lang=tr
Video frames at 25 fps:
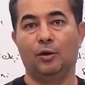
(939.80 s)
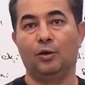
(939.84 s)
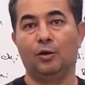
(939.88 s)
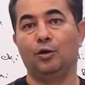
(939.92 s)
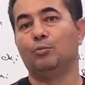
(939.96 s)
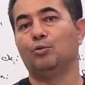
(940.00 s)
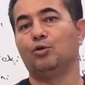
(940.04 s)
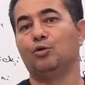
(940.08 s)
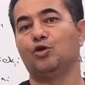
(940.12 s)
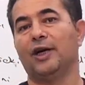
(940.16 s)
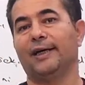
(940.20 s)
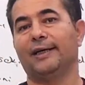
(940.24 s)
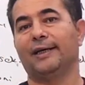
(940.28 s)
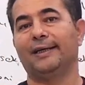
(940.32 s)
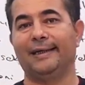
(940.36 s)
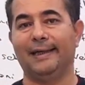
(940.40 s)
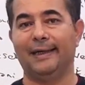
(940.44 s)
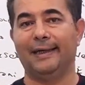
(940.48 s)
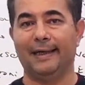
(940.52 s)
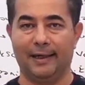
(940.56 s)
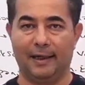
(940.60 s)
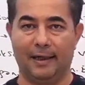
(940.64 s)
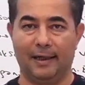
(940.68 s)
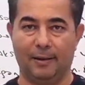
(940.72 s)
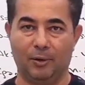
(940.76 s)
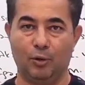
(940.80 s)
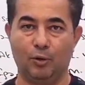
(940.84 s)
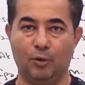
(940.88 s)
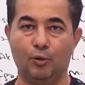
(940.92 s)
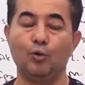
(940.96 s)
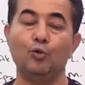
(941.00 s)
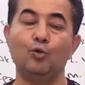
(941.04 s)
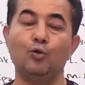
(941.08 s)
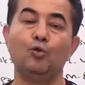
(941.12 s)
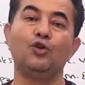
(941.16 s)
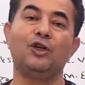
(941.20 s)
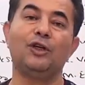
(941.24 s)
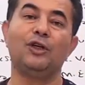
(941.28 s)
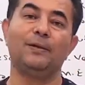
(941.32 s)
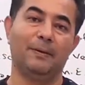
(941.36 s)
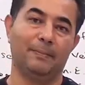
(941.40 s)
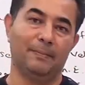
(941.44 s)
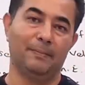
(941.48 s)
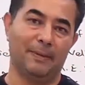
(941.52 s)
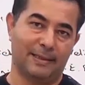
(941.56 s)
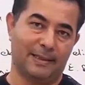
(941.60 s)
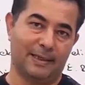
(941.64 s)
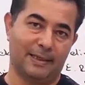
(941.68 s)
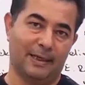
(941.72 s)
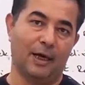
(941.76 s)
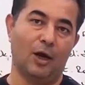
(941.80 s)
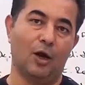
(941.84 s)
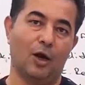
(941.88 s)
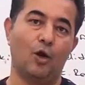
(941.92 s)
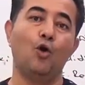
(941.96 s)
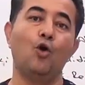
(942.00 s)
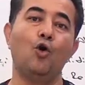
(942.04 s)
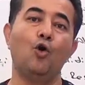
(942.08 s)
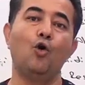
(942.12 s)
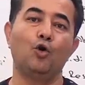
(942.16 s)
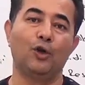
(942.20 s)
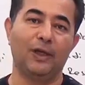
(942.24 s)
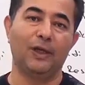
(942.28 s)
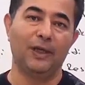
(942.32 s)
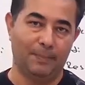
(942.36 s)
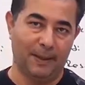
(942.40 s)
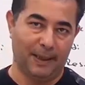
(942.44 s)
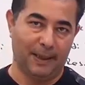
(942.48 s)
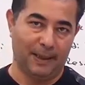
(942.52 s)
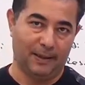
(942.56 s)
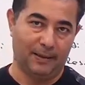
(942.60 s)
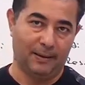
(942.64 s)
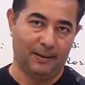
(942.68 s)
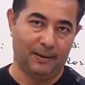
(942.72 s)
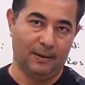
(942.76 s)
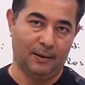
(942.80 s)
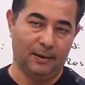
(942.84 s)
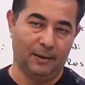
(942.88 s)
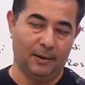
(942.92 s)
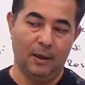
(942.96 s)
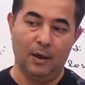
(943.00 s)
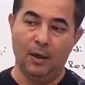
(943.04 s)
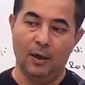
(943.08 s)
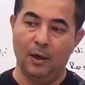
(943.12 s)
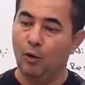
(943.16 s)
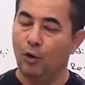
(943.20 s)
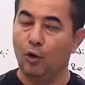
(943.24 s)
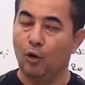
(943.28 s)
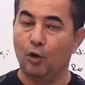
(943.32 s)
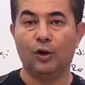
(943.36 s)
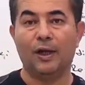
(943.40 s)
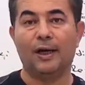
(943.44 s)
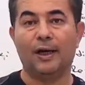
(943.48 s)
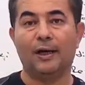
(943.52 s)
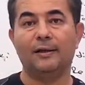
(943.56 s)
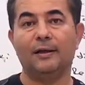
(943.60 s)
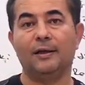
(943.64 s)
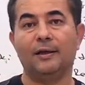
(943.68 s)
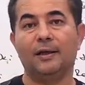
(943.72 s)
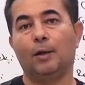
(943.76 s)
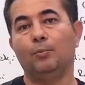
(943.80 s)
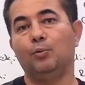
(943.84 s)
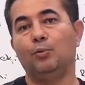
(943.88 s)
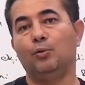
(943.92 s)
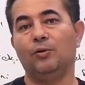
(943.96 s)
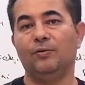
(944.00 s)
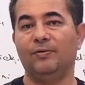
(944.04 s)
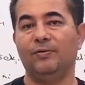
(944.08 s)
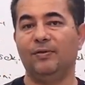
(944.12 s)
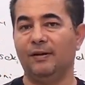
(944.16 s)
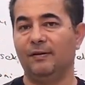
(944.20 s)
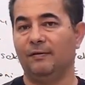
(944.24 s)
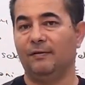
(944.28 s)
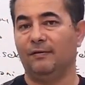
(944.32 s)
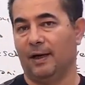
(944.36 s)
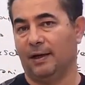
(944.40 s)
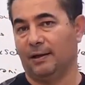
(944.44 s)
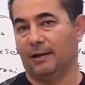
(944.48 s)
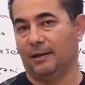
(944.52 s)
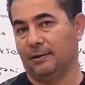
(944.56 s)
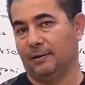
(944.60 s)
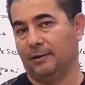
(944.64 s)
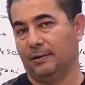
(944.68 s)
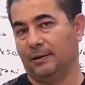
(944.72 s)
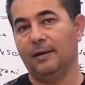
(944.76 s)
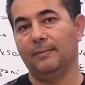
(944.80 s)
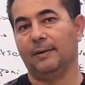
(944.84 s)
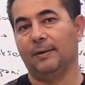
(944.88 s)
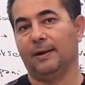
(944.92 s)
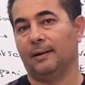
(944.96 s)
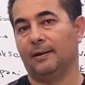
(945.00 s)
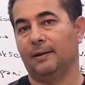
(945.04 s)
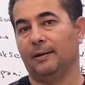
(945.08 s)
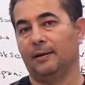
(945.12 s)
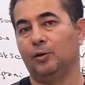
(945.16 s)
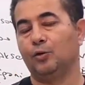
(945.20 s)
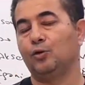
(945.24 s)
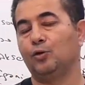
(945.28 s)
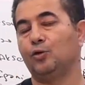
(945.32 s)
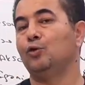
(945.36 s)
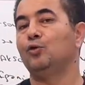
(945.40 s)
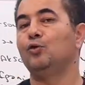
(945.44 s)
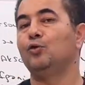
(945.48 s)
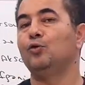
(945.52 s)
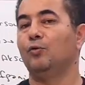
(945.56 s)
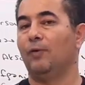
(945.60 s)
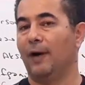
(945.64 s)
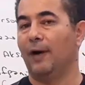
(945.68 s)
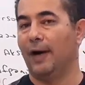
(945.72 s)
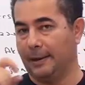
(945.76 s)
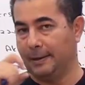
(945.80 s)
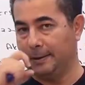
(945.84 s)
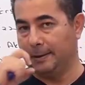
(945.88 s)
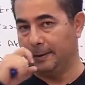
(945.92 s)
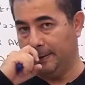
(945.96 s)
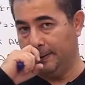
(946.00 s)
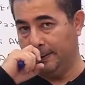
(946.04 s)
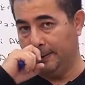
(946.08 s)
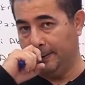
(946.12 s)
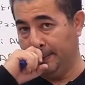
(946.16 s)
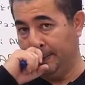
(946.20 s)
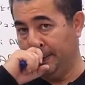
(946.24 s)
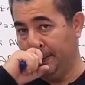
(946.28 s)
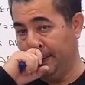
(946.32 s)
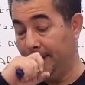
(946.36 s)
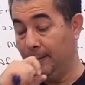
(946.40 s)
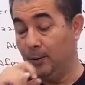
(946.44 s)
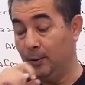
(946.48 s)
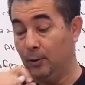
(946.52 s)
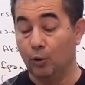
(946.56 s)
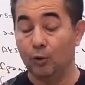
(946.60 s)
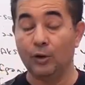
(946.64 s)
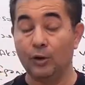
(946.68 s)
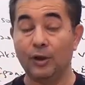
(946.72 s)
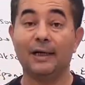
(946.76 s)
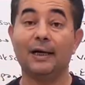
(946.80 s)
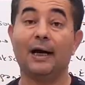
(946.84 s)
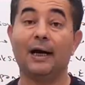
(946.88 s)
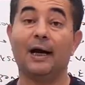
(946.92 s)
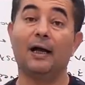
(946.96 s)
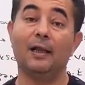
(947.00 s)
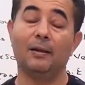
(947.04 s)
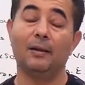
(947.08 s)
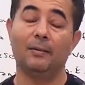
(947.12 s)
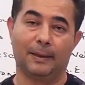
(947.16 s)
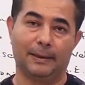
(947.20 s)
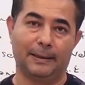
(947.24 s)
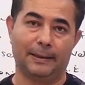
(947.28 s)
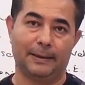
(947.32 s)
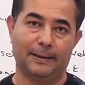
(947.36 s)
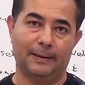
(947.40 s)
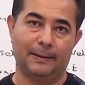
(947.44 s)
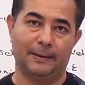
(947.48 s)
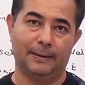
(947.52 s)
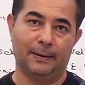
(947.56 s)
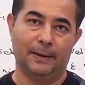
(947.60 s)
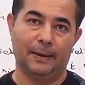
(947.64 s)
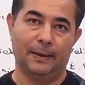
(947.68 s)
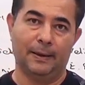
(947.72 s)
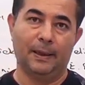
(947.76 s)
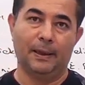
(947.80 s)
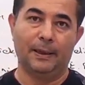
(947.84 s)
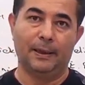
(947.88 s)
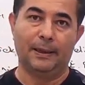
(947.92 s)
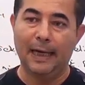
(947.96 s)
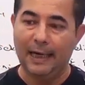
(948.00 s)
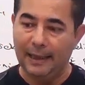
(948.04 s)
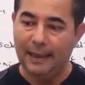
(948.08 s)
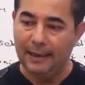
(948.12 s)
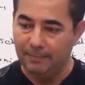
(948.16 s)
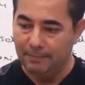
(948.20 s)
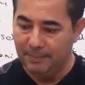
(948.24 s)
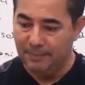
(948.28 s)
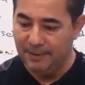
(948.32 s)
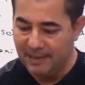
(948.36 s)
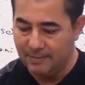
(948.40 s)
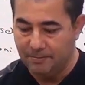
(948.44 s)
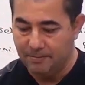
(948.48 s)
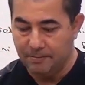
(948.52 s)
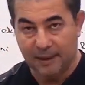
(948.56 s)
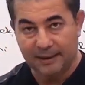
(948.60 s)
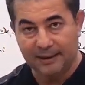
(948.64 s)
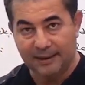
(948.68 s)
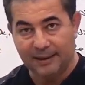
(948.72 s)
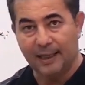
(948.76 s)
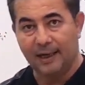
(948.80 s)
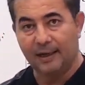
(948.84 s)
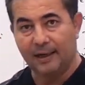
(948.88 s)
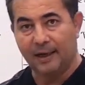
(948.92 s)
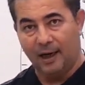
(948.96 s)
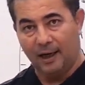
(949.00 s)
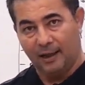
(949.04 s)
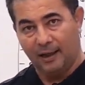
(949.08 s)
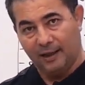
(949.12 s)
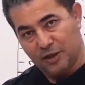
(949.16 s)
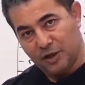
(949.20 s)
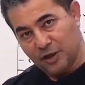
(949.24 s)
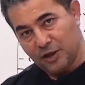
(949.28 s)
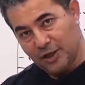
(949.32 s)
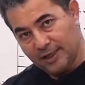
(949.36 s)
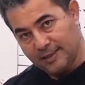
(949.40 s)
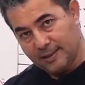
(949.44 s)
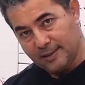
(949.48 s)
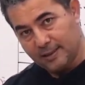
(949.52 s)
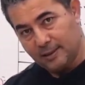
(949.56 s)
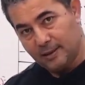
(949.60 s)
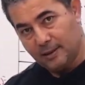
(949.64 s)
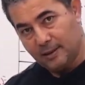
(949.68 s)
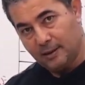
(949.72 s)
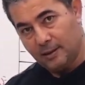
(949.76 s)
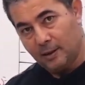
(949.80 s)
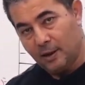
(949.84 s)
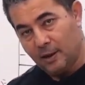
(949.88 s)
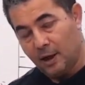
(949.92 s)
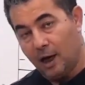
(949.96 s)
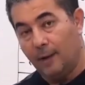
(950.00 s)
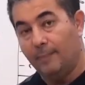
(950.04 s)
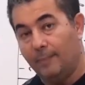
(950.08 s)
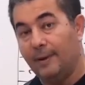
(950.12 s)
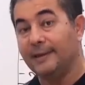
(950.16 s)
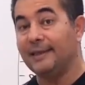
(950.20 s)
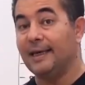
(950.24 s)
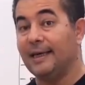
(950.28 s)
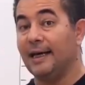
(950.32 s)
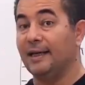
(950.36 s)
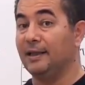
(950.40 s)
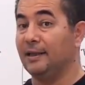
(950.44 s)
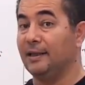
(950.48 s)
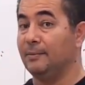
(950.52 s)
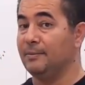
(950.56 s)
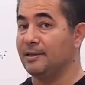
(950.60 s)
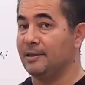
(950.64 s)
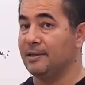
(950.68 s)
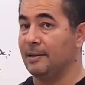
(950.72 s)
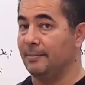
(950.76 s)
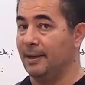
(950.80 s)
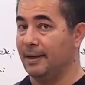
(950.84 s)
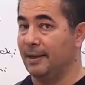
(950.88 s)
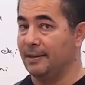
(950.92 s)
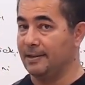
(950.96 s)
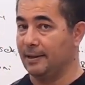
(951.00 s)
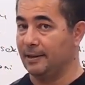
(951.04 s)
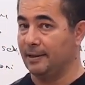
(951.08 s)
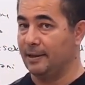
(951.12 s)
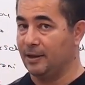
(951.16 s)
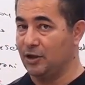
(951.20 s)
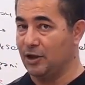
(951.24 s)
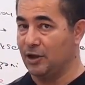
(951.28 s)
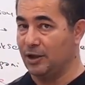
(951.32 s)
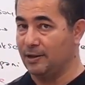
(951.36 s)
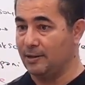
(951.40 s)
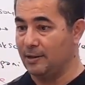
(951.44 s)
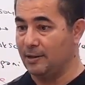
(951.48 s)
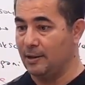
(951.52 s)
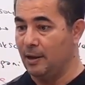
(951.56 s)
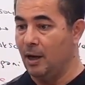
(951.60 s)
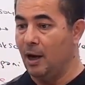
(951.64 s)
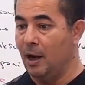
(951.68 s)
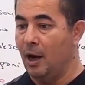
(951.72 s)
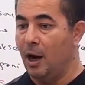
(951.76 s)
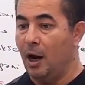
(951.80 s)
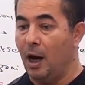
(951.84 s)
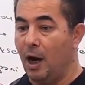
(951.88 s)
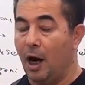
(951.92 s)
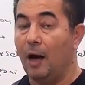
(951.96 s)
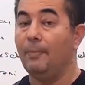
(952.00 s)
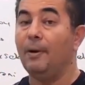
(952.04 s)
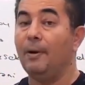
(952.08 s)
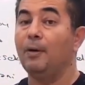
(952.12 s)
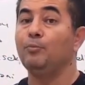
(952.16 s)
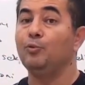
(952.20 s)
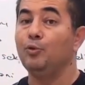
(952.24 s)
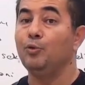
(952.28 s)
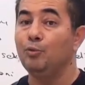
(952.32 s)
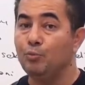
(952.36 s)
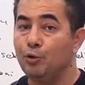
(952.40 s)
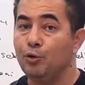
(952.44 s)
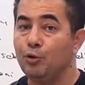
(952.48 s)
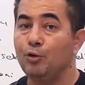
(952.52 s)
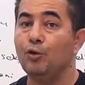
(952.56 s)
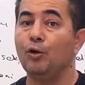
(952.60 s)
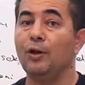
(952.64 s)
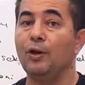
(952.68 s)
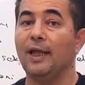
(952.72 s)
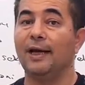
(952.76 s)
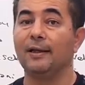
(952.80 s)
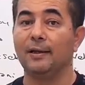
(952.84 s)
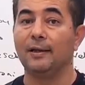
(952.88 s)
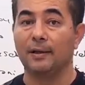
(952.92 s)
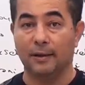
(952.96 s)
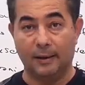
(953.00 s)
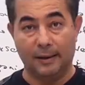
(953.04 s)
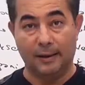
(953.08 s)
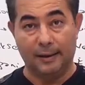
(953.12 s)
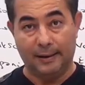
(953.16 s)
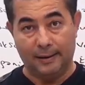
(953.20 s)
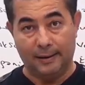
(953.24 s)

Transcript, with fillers: yumuşak G gibi, Ü gibi mesela, Ö gibi. Onlarda W var değil mi? Q var. Onları almadık. Yani biz batıdan alacağız ama kendimize benzeteceğiz. Ama mümkün olan